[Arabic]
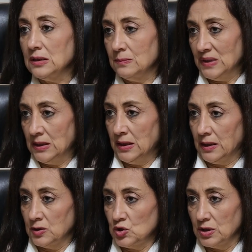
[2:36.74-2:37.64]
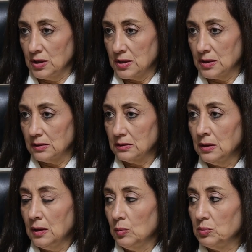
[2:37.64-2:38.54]
اللبنانيين عايشين انكار
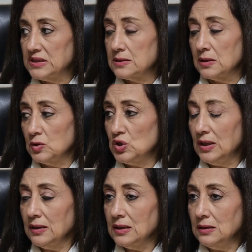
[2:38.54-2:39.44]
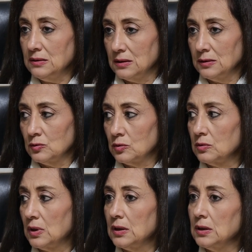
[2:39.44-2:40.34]
بس شيء اكيد
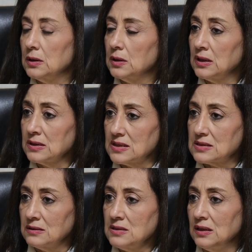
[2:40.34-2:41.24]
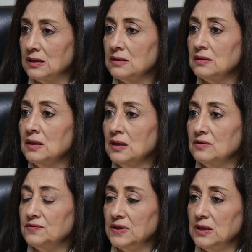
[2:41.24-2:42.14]
انه آه، اقتصاديا
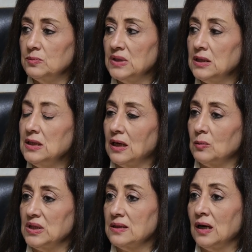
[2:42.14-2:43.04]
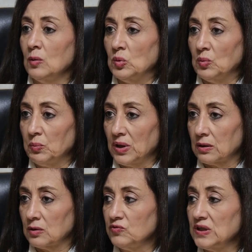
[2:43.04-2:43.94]
في لبنانية عم يندعموا من
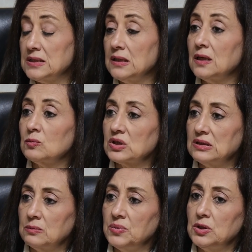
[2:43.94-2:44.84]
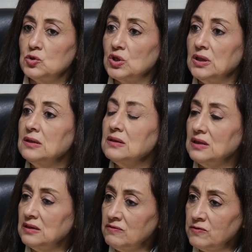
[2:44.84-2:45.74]
برا في كتير مغتربين جايين
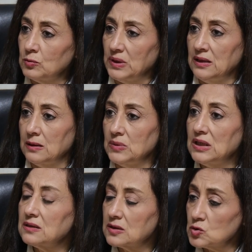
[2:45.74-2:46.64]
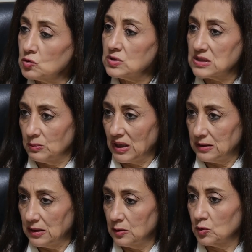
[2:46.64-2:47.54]
يحتفلوا بعيد الميلاد خصوصي
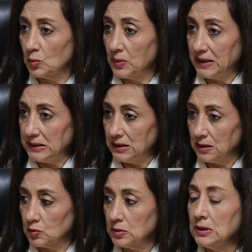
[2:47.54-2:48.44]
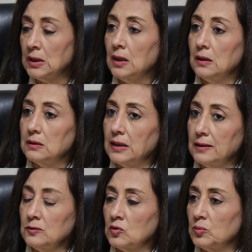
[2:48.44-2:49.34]
مع أهلهم ومع عيالهم
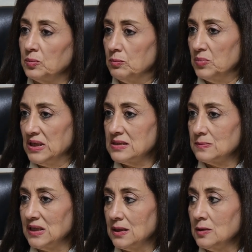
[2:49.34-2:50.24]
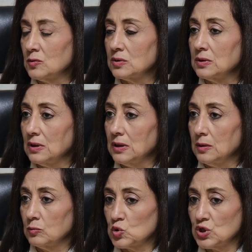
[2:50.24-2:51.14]
لأنه بالنسبة لهم
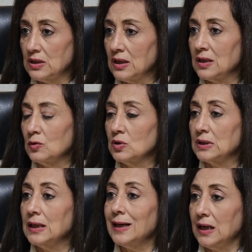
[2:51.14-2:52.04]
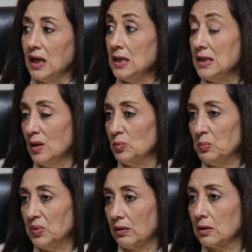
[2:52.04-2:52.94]
المشاركة هون أريح
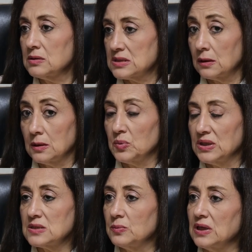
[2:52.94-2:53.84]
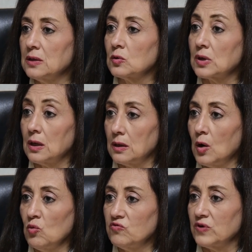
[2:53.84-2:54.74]
من برا صارت بالنسبة لهم
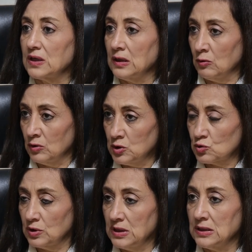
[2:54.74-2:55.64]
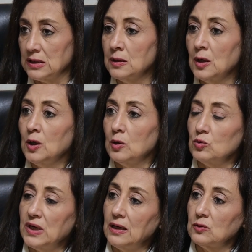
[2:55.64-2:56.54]
أوفر أنهم يجوا هن
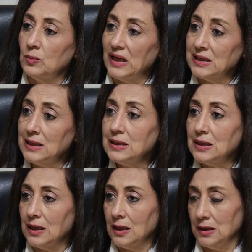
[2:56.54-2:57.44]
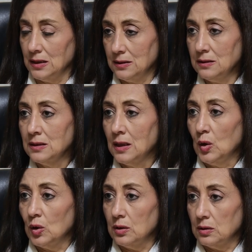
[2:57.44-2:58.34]
ويقعدوا مع كل العيلة
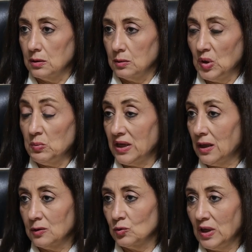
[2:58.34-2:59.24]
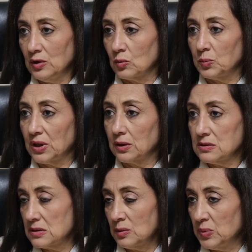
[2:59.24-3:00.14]
آه، من ما يقعدوا وحدهم برا
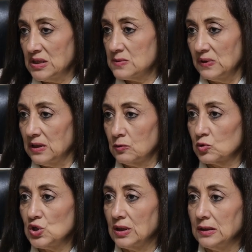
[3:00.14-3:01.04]
بالنسبه لهم شي